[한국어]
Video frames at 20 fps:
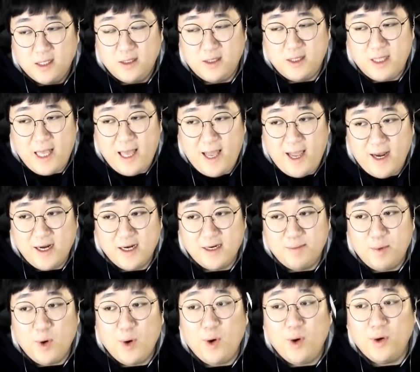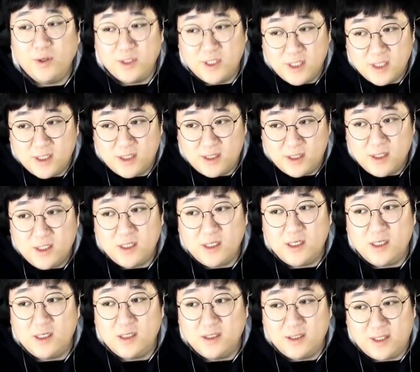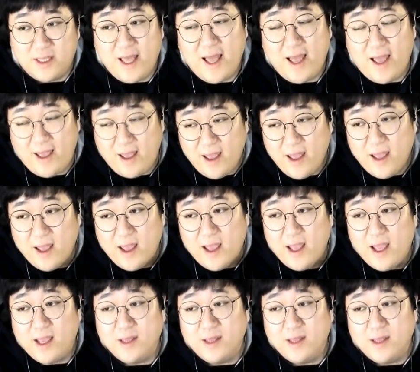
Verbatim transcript: 아, 날 네. 보는 내